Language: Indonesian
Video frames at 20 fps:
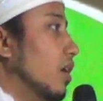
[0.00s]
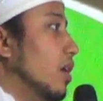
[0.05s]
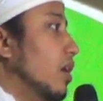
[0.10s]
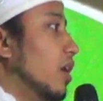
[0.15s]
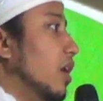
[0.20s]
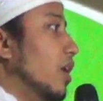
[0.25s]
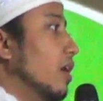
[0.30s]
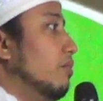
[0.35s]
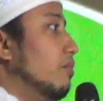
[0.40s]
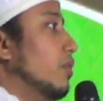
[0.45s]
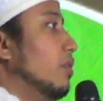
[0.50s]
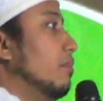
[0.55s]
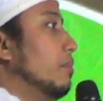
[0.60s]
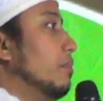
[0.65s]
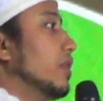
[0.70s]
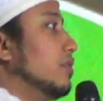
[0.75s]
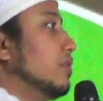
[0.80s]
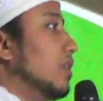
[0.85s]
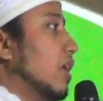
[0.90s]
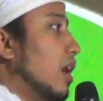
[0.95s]
lek pun
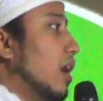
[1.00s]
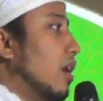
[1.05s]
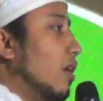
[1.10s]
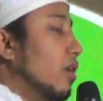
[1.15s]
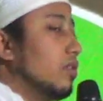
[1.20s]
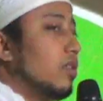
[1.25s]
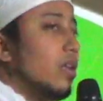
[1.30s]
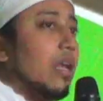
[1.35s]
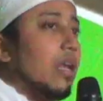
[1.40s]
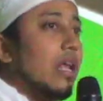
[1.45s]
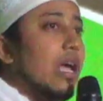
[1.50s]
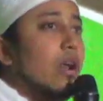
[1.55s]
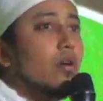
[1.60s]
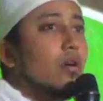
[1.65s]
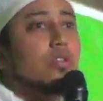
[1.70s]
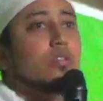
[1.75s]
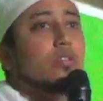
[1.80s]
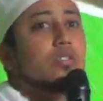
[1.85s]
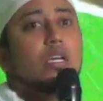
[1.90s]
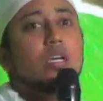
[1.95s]
pejah ngoten kan
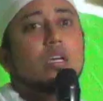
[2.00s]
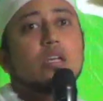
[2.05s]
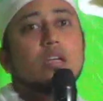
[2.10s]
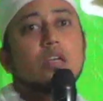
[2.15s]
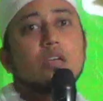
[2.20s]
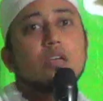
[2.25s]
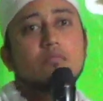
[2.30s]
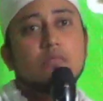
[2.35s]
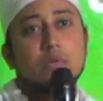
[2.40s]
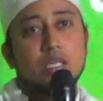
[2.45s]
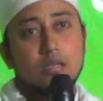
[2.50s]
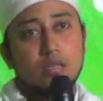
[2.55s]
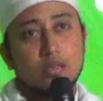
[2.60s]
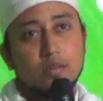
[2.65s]
nonton sing ngirimi.